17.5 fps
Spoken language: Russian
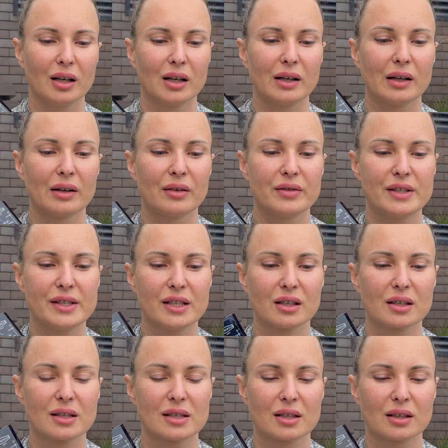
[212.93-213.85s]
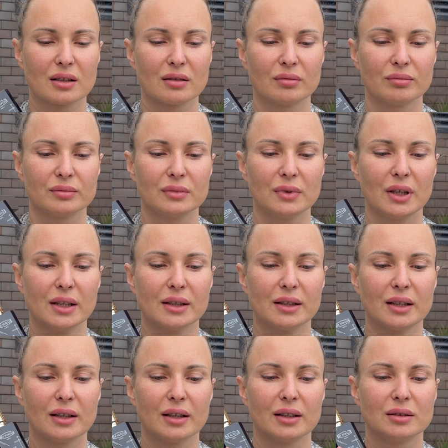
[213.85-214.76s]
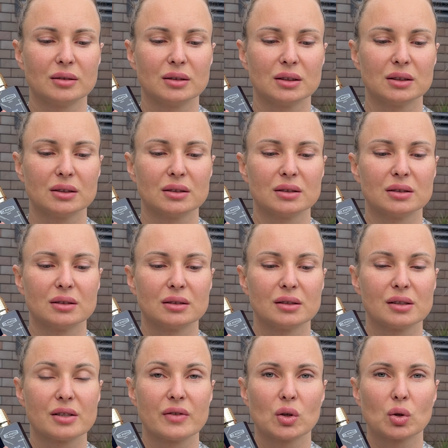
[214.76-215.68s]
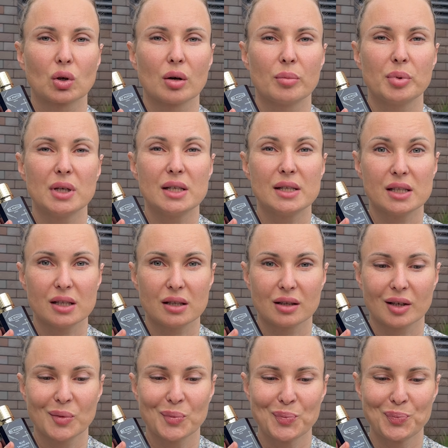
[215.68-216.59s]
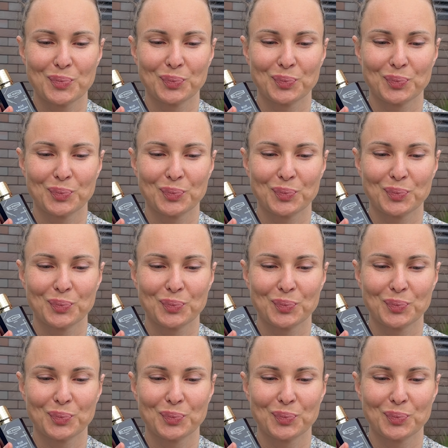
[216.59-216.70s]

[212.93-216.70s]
А, в сердце это а, цветок апельсина